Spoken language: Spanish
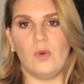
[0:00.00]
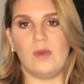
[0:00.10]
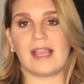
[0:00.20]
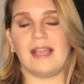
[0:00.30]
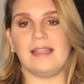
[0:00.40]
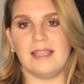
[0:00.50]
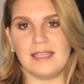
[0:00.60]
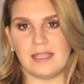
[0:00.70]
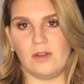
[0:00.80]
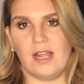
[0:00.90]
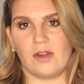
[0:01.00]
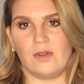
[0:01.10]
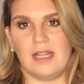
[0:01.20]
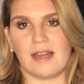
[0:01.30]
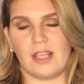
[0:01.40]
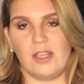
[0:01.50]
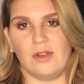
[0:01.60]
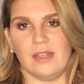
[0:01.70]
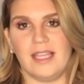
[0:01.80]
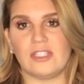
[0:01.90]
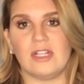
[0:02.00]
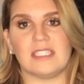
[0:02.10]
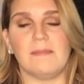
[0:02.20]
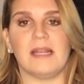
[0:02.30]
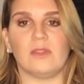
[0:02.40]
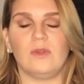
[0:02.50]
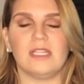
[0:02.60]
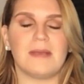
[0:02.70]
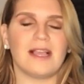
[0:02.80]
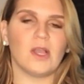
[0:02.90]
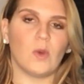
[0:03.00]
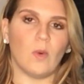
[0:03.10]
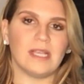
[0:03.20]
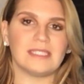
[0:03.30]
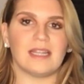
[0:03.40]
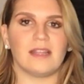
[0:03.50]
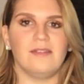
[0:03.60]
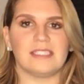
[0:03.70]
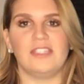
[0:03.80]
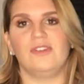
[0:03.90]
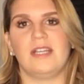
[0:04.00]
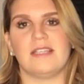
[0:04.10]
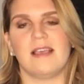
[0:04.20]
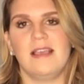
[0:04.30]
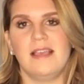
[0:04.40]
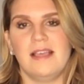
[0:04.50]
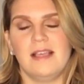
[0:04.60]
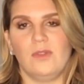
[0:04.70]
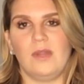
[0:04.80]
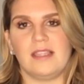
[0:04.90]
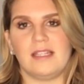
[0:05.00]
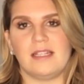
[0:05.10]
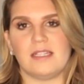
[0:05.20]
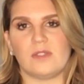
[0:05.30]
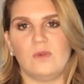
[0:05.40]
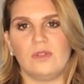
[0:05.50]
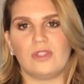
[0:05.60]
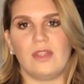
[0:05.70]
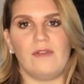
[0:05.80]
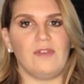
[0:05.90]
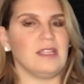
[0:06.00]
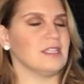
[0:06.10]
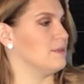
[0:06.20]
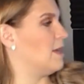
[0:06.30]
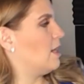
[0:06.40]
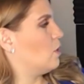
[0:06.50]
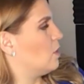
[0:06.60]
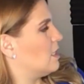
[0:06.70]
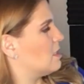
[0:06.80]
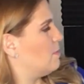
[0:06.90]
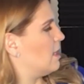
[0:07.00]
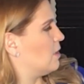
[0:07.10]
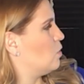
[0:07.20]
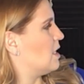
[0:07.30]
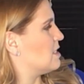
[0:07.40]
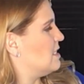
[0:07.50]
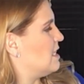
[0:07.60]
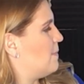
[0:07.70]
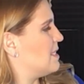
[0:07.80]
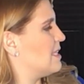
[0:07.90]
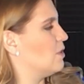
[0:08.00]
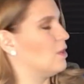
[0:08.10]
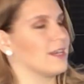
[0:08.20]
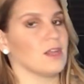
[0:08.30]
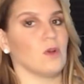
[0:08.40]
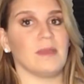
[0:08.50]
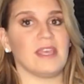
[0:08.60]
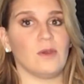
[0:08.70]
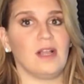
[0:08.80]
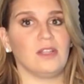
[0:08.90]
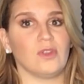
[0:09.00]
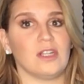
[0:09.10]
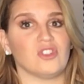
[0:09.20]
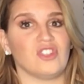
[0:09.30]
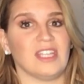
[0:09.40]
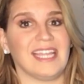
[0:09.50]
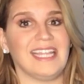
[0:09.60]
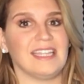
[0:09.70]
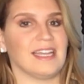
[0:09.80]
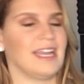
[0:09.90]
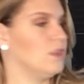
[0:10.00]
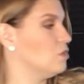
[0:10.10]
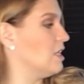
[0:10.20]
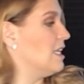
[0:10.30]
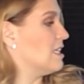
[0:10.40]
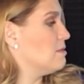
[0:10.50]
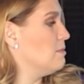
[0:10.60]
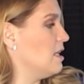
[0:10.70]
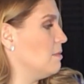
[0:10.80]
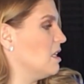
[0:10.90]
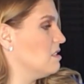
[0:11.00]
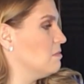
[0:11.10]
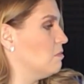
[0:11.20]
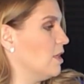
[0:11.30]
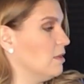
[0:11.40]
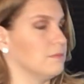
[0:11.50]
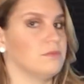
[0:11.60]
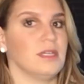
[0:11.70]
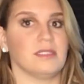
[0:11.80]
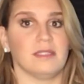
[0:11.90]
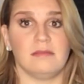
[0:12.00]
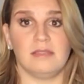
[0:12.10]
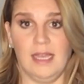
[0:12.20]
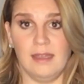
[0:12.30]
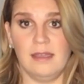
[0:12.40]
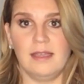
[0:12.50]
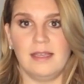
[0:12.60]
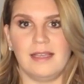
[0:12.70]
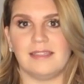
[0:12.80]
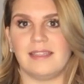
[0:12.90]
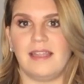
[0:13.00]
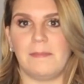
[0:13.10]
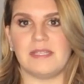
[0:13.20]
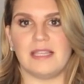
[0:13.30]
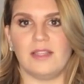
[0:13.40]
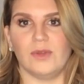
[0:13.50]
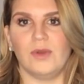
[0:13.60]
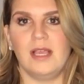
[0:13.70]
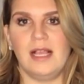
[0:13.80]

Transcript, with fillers: una calidez a lo largo de la región. De hecho, las temperaturas van cuesta arriba, señores. Durante el transcurso del fin de semana, noten las temperaturas ya pisando el rango medio alto de los 70 grados y las mínimas, bueno, pues ya estarían pisando